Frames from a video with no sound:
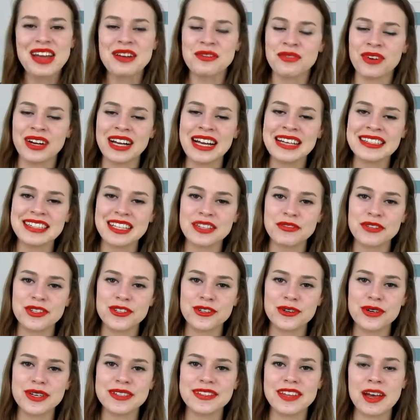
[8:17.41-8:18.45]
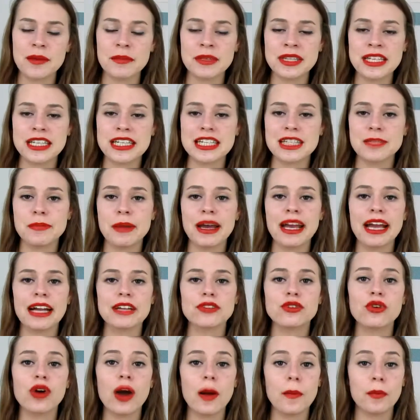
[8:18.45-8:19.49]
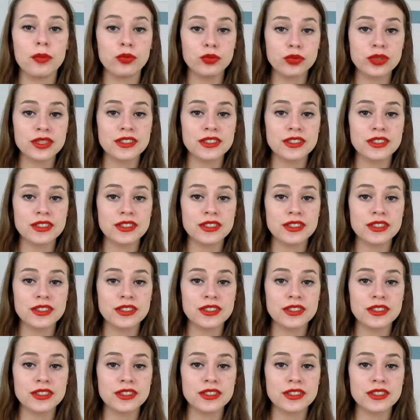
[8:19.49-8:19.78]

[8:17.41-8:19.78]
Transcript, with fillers: Voilà, cette vidéo est terminée, j'espère qu'elle t'aura plu.